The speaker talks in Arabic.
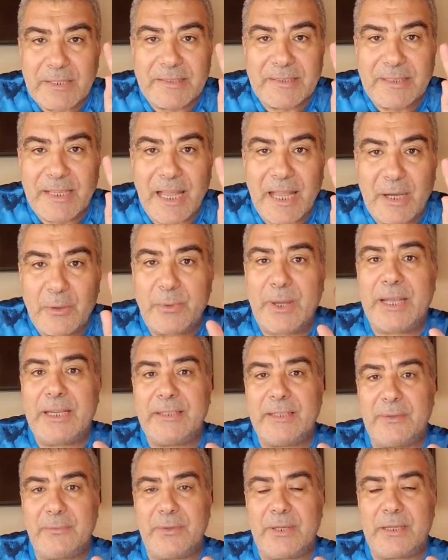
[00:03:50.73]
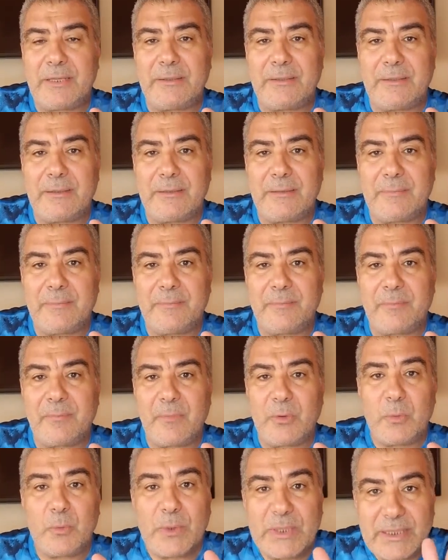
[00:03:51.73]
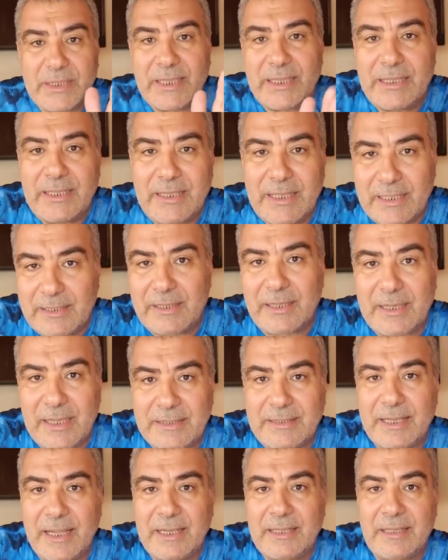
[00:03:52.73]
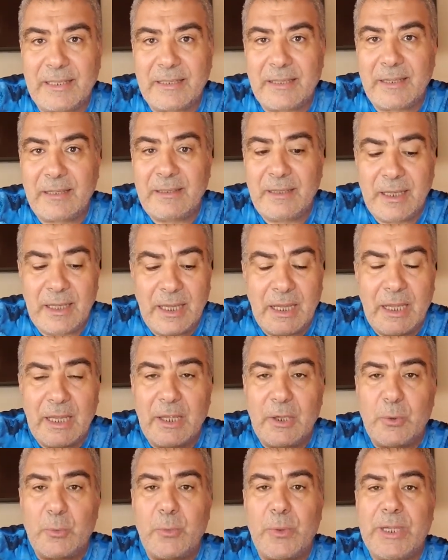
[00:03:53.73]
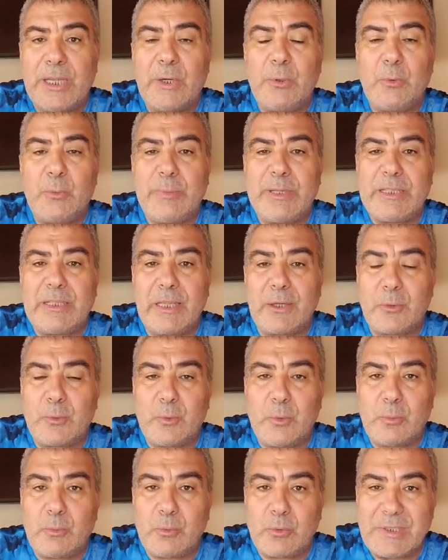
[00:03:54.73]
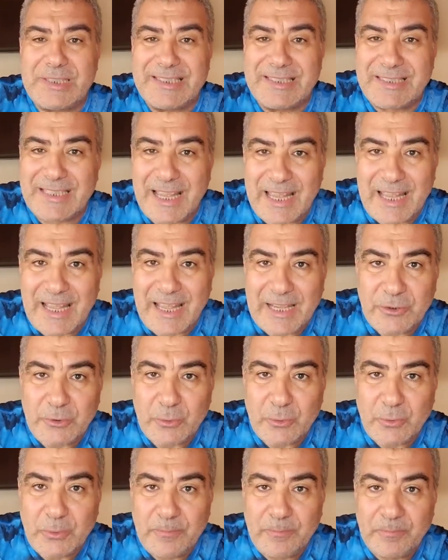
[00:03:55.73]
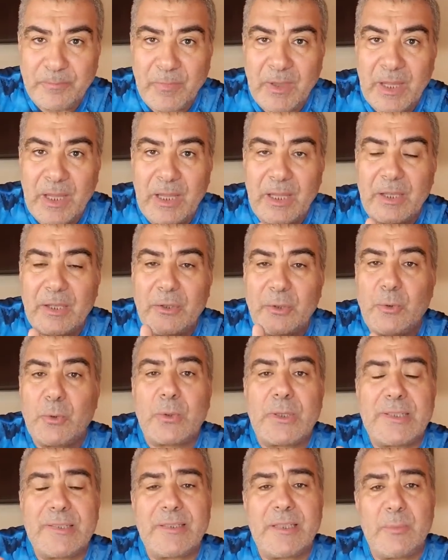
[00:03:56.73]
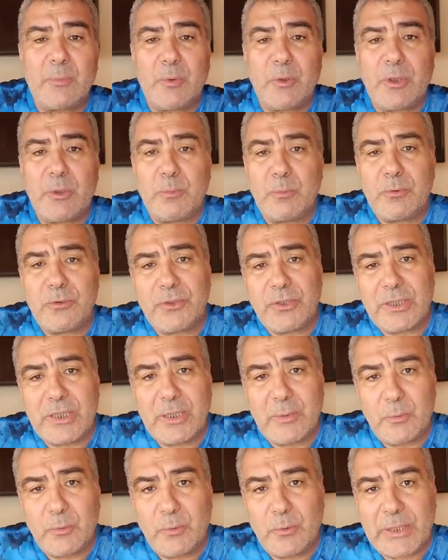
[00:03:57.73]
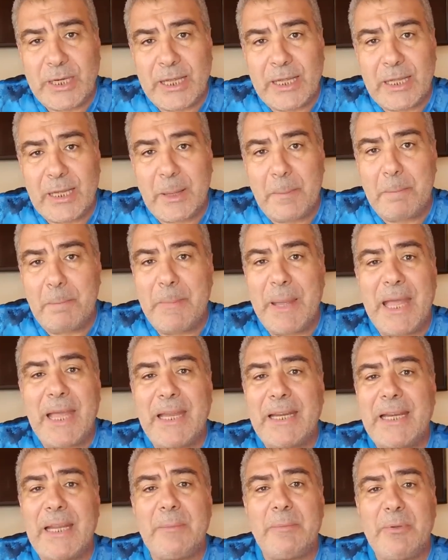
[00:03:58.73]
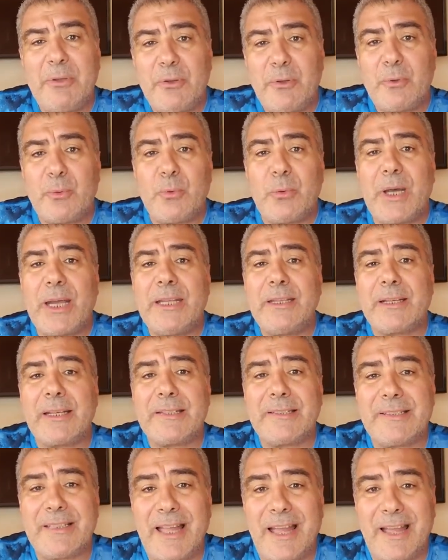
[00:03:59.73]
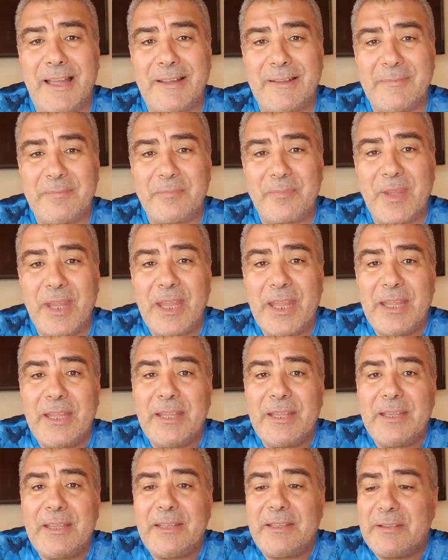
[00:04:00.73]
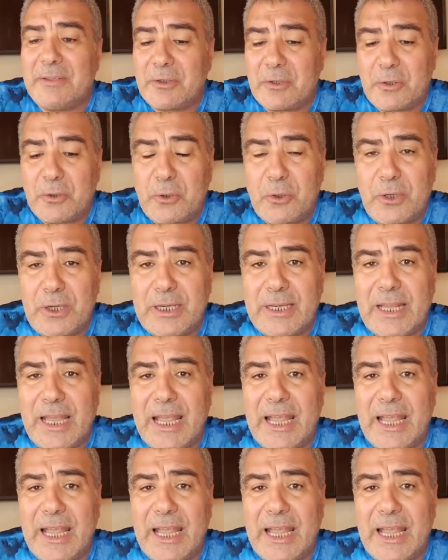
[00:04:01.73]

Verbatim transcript: ساعة واحدة فقط والدليل أن الله تعالى قال ويوم تقوم الساعة يقسم المجرمون ما لبثوا غير ساعة كل